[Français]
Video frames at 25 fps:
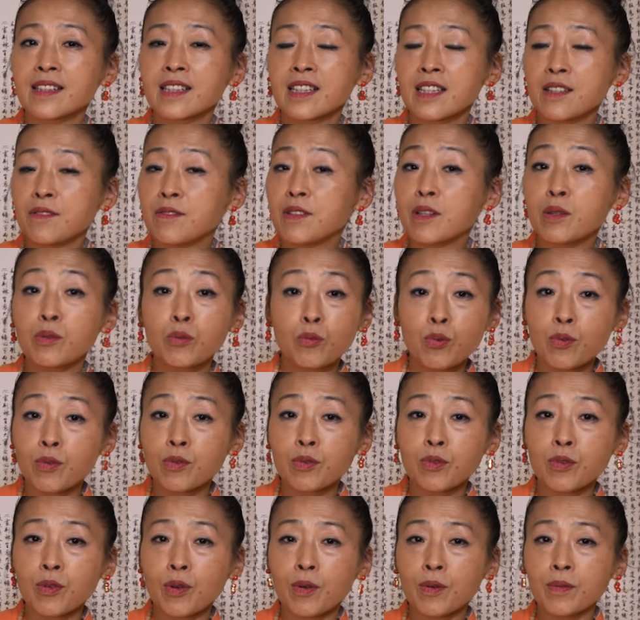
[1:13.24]
qui vient tout
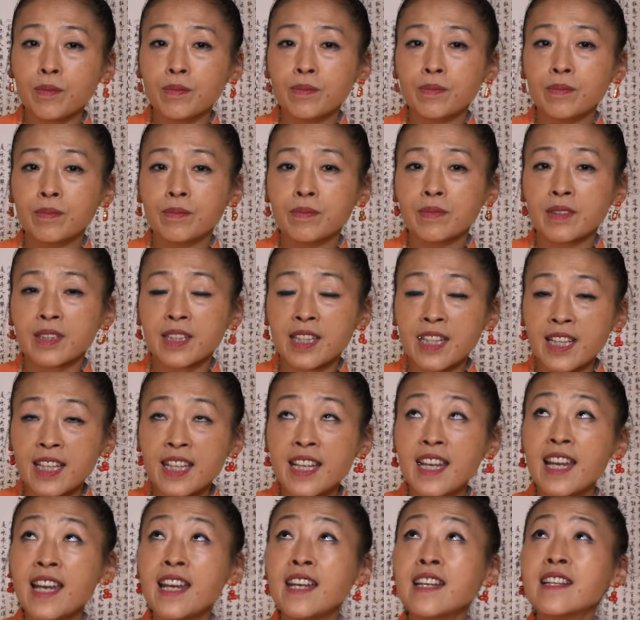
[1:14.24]
le temps.
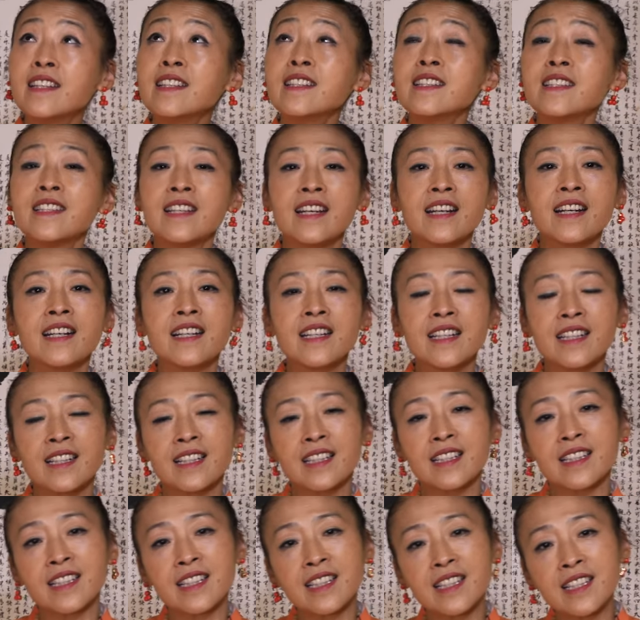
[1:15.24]
tien
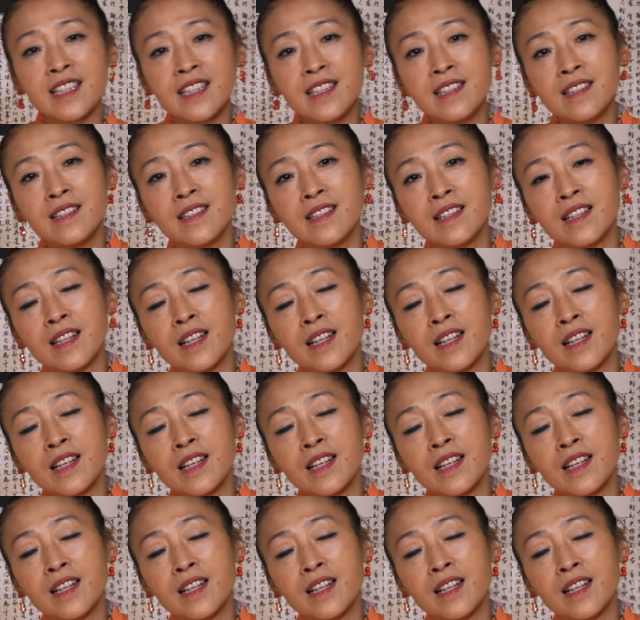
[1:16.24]
He